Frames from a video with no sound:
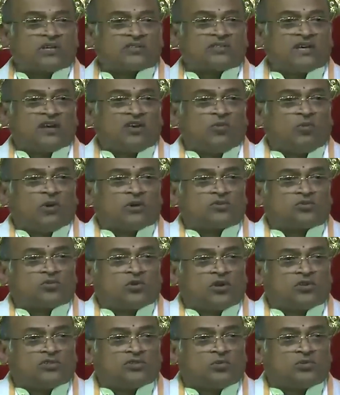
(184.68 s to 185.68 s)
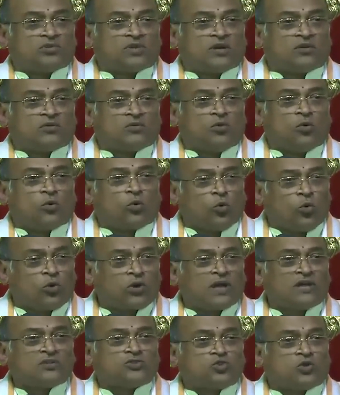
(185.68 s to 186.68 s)
సుభాషితాల్లో భర్తుగారు చెబుతాడు
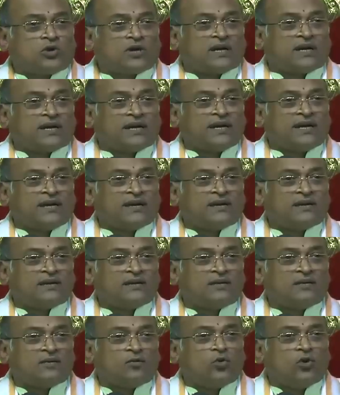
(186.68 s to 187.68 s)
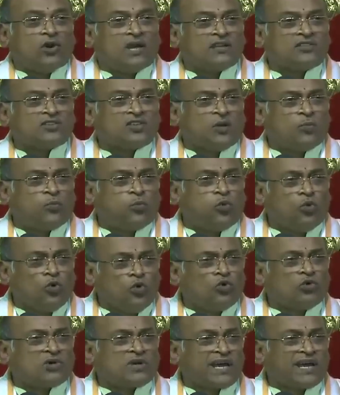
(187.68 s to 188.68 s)
కుక్కను చూడండి ఒళ్ళంతా
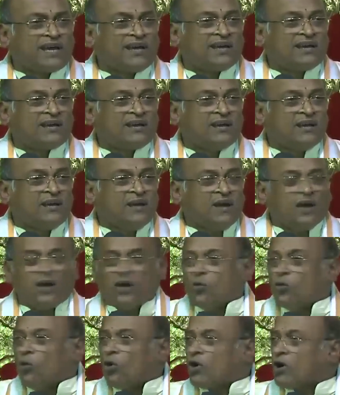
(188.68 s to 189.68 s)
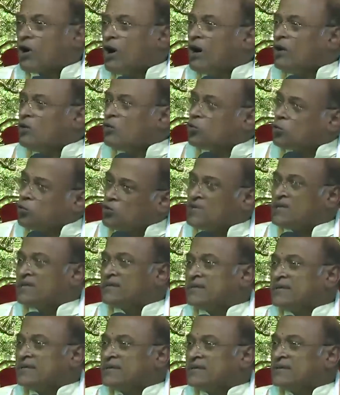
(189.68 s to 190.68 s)
పుళ్ళు ఉంటాయి ఒక కాలు
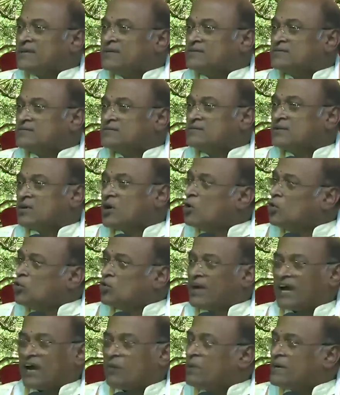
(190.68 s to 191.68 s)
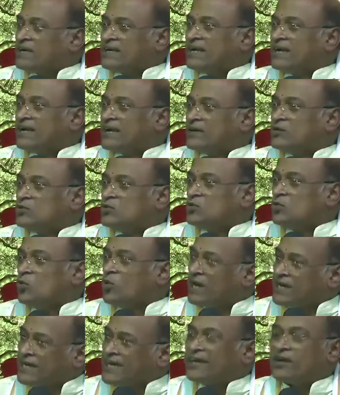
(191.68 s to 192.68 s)
కుంటిది కళ్ళు కనపడడం లేదు
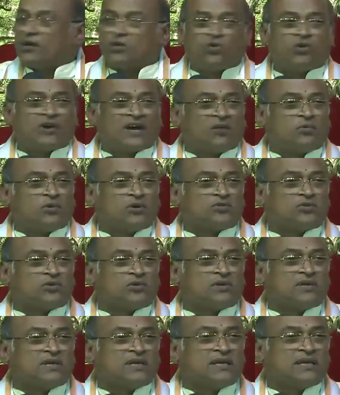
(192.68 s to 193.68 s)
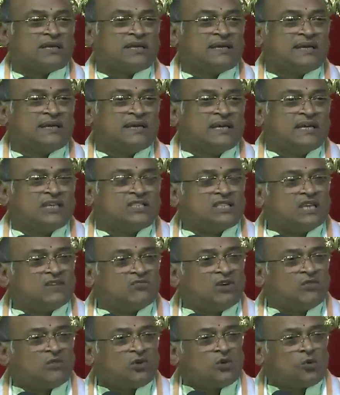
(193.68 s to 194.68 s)
ఒకటే కన్ను కనపడుతోంది
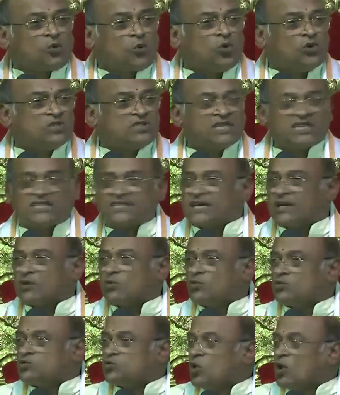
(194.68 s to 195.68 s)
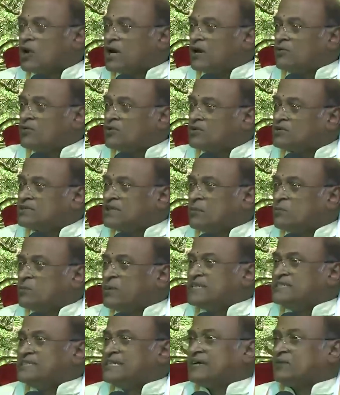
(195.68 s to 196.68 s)
చెవెవరో కోసేశారు తోకెవరో
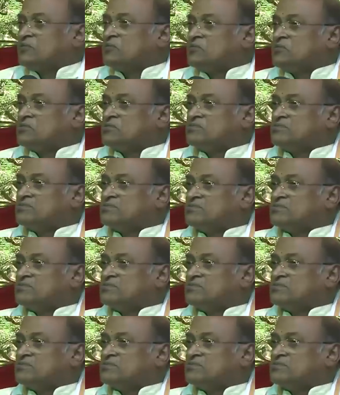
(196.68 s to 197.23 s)
తెంపేశారు